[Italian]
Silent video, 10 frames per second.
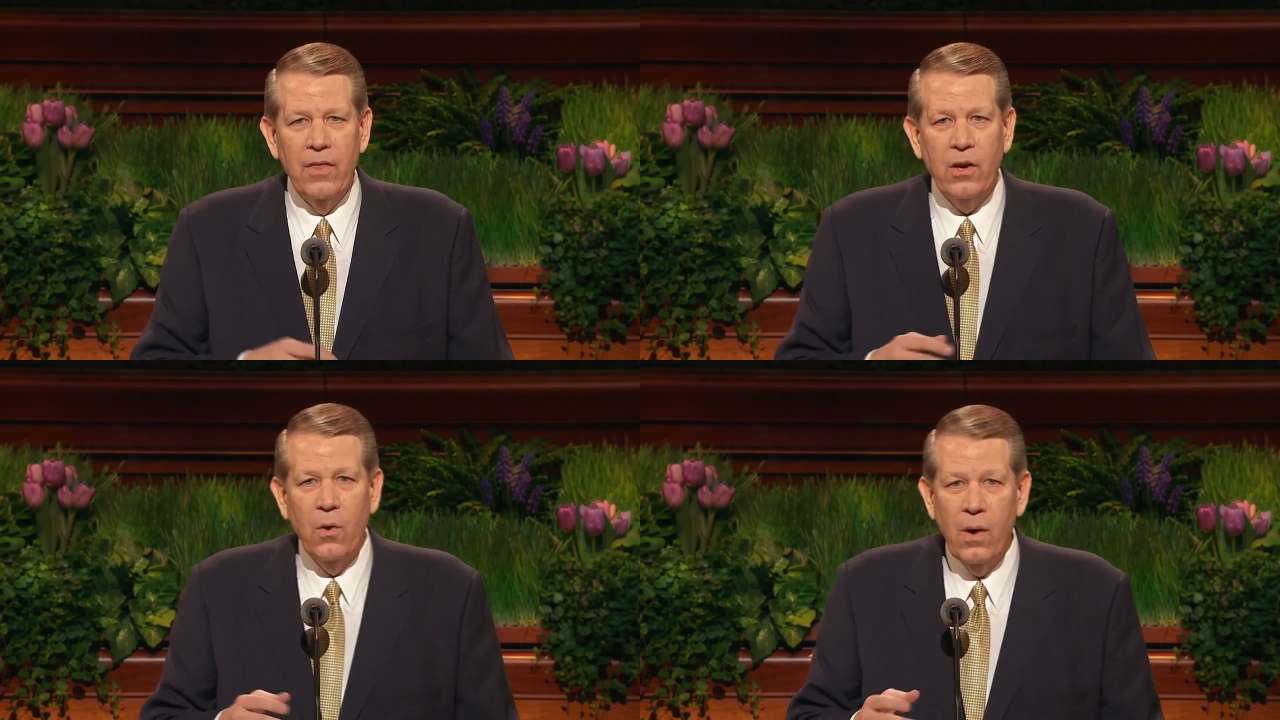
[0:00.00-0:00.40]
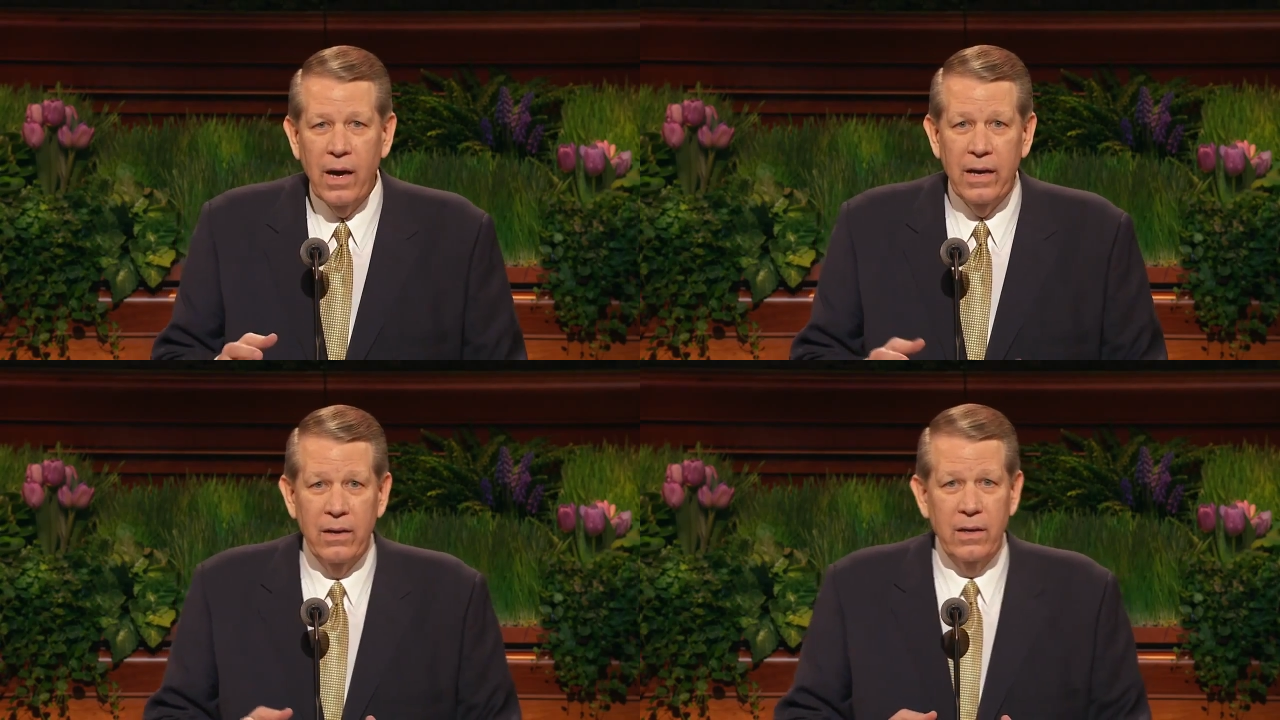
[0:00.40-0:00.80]
Ora,
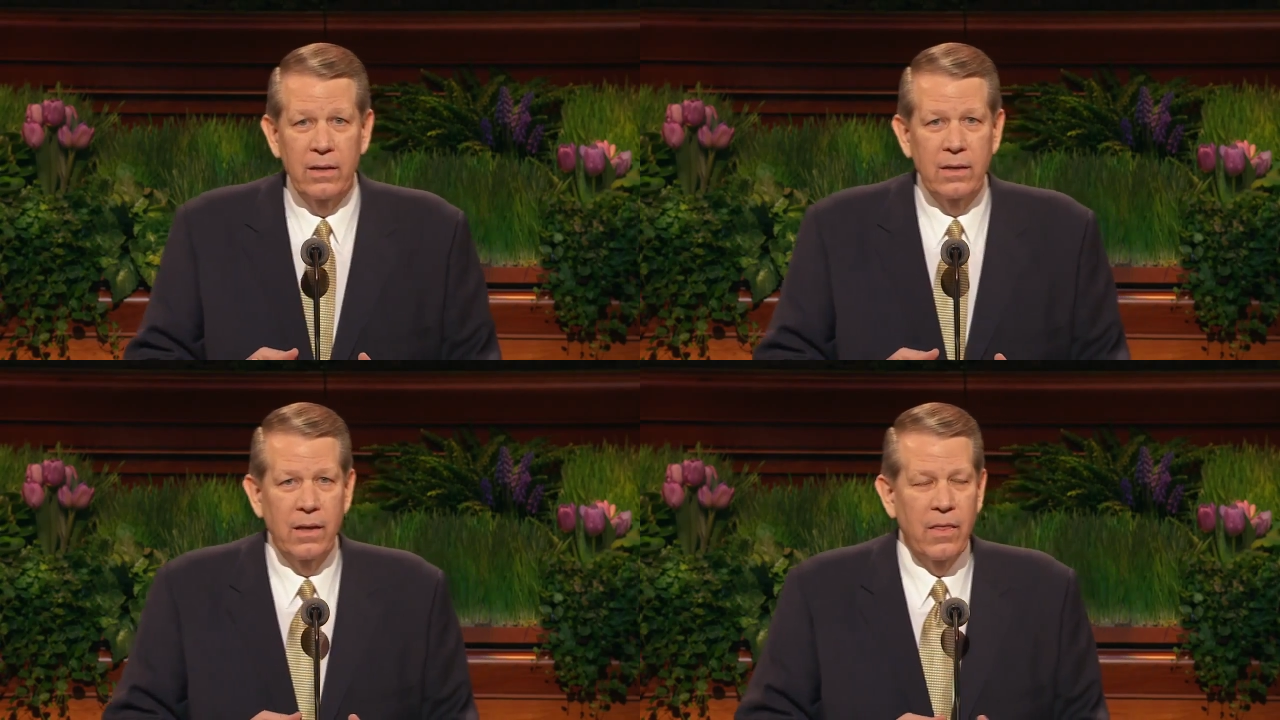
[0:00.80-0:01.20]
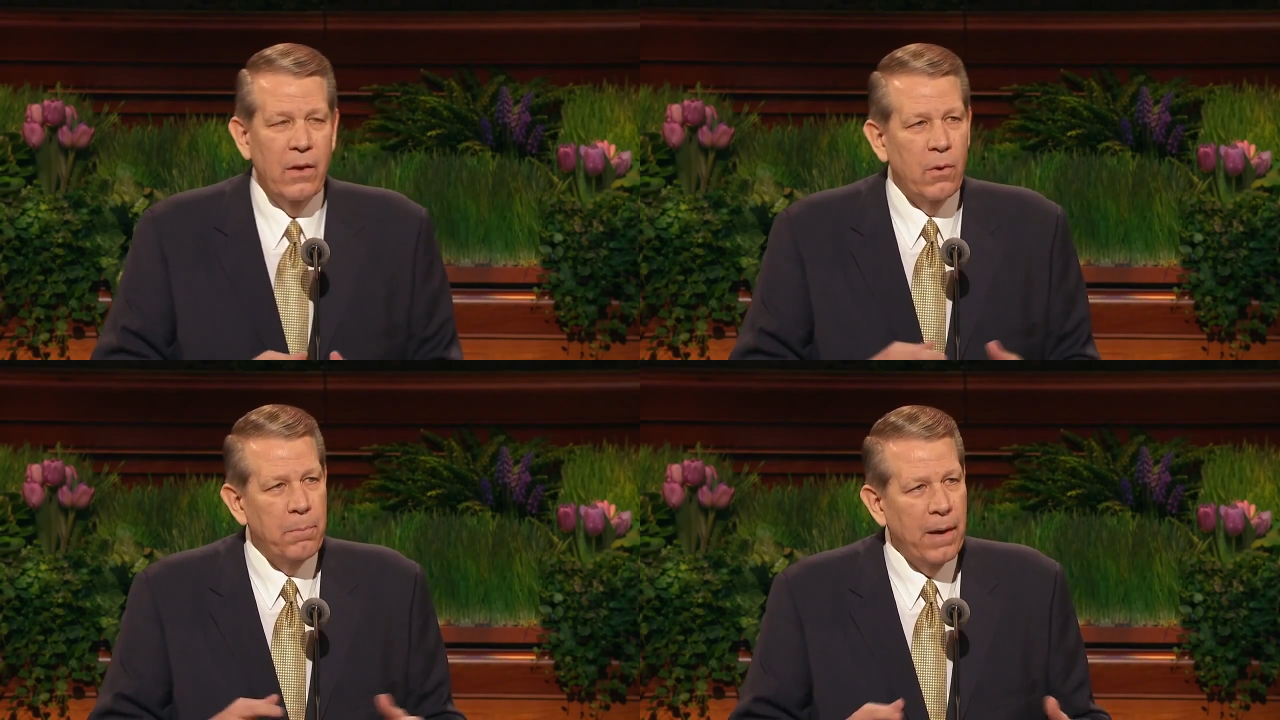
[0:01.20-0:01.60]
noi non suggeriamo
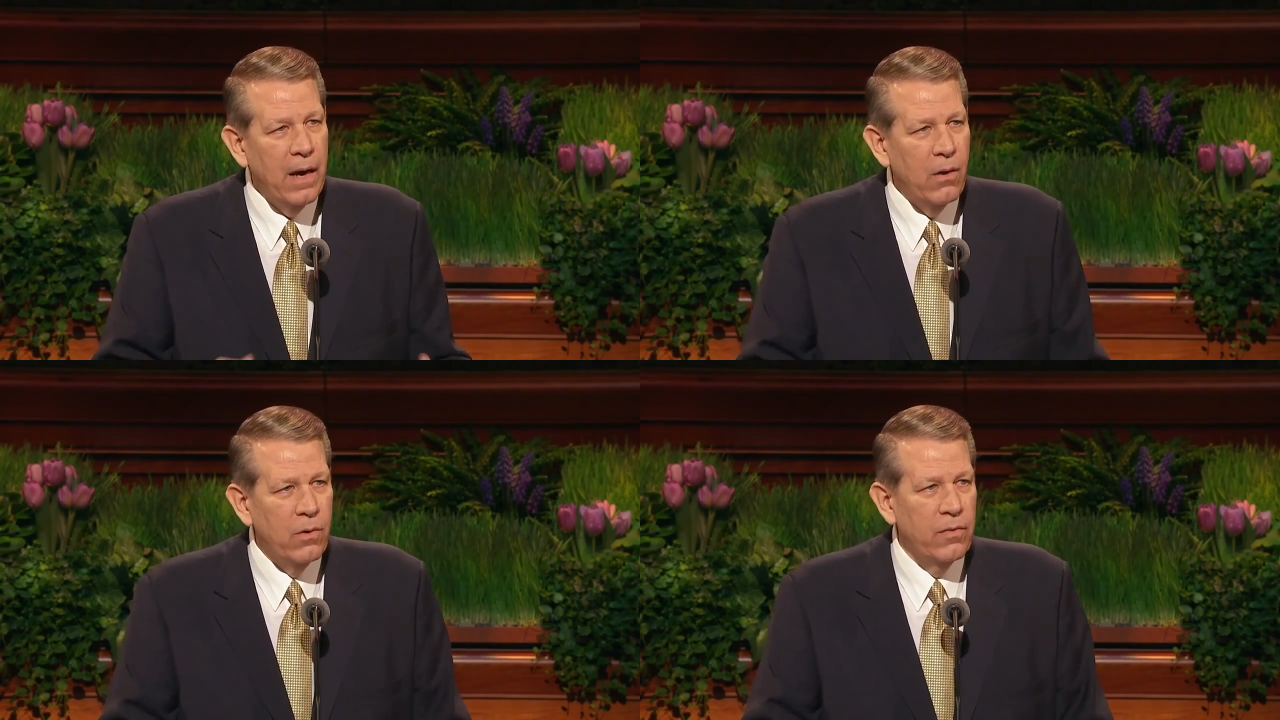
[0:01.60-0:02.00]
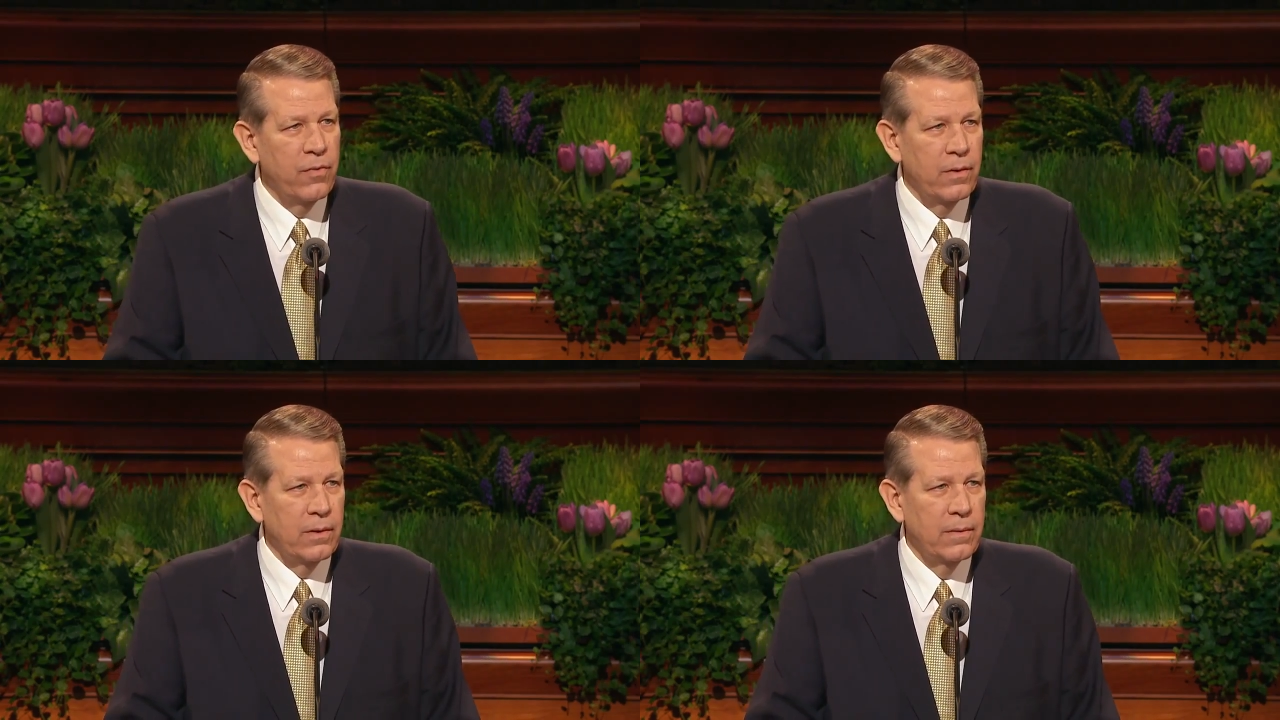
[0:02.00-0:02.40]
necessariamente di
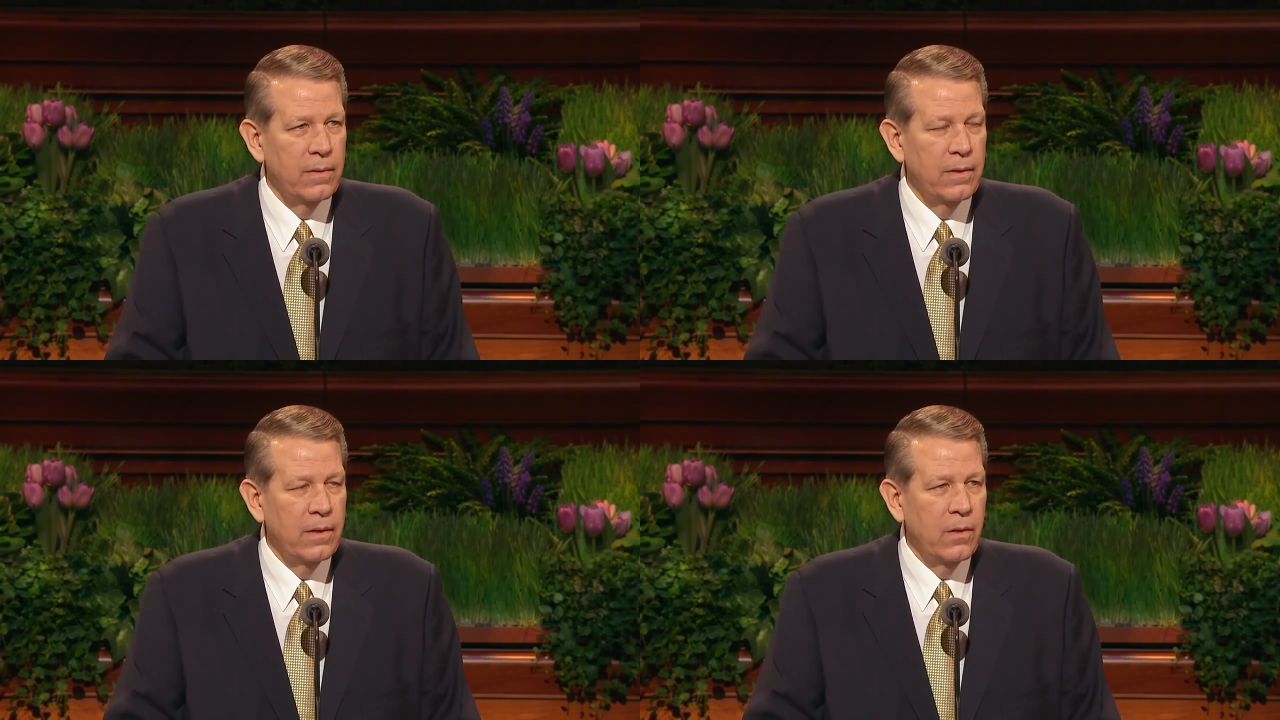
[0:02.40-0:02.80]
fare altrettanto,